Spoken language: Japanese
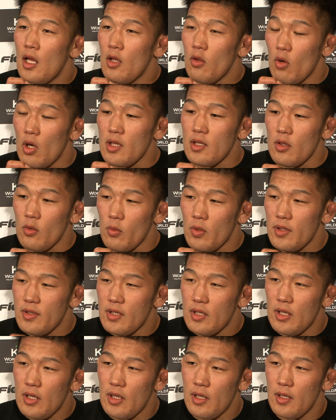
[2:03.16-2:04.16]
よかったと思いま
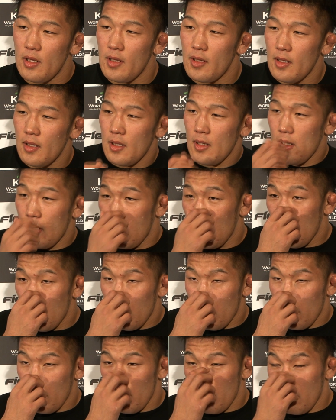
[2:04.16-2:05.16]
す
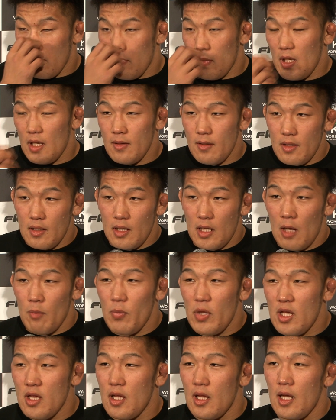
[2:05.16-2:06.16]
まあ完
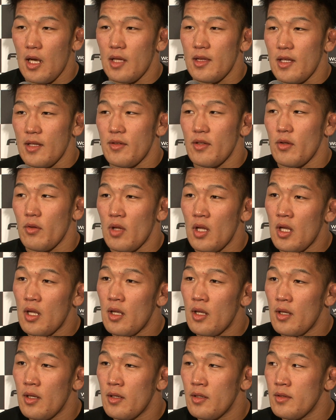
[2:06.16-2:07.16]
璧じゃなかったですけどね
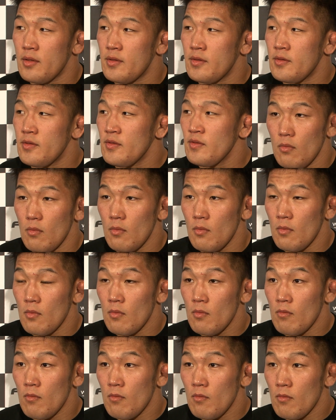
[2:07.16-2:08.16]

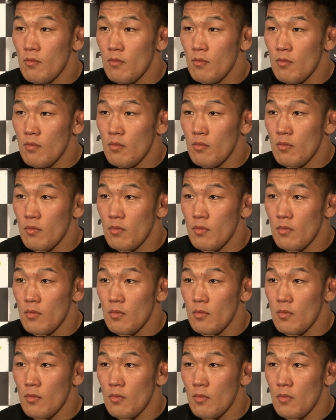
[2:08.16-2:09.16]
入場テーマが
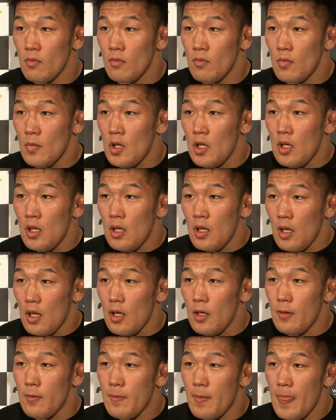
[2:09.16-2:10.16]
AKB だったの
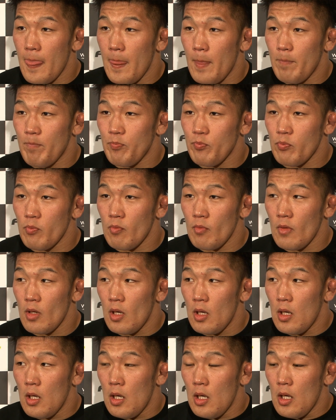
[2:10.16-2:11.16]
はどういう理由からでしょう、
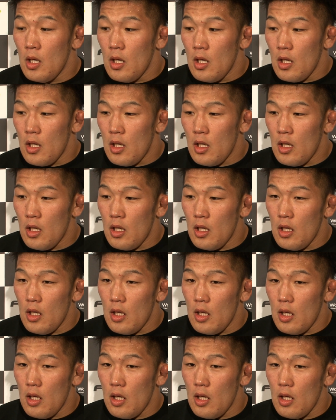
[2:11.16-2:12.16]
はい、
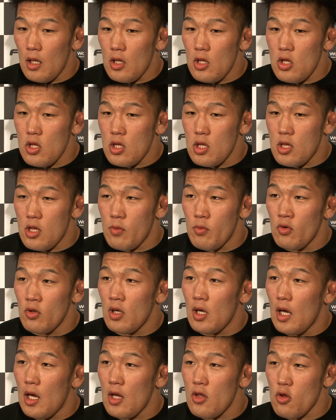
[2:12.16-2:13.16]
えー、自
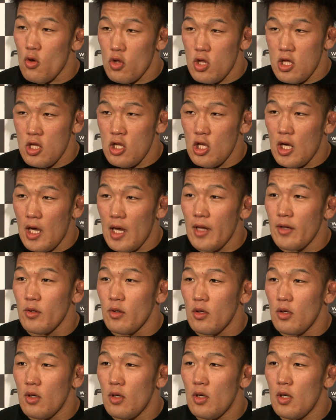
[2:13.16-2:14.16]
分が初心に帰る